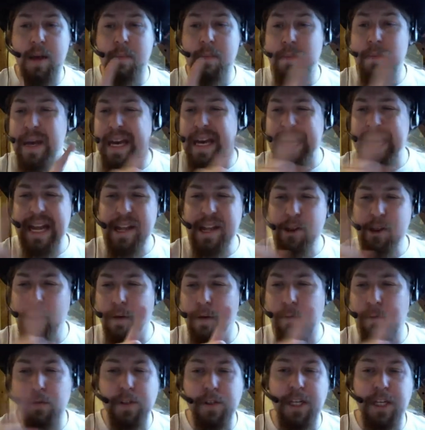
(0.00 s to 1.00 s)
Mais
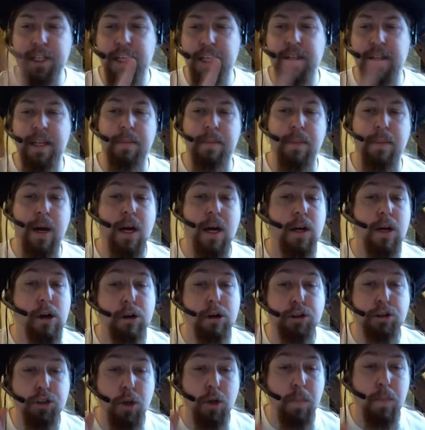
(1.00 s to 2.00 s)
ne vous inquiétez pas,
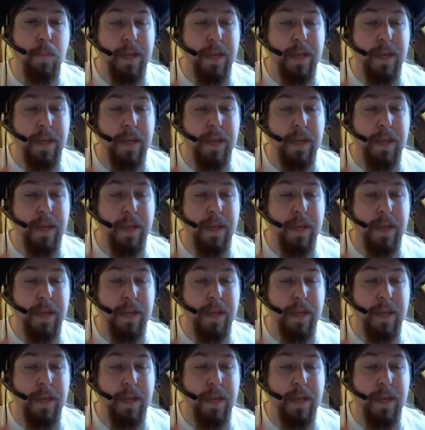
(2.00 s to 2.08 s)
je